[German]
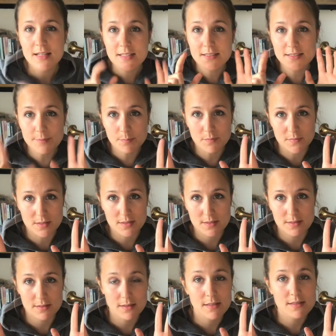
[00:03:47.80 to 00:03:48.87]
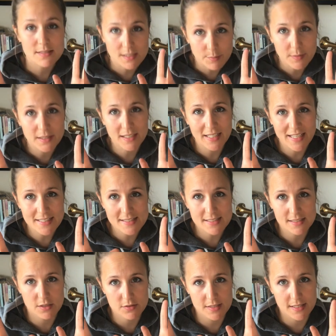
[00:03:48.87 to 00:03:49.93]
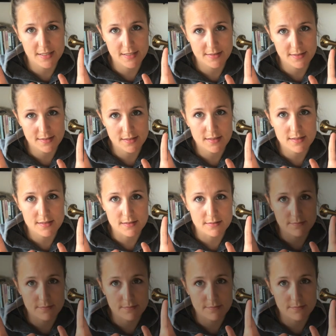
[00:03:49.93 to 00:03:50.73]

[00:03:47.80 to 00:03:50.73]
Siebtens, sich mit den Grenzen auseinandersetzen.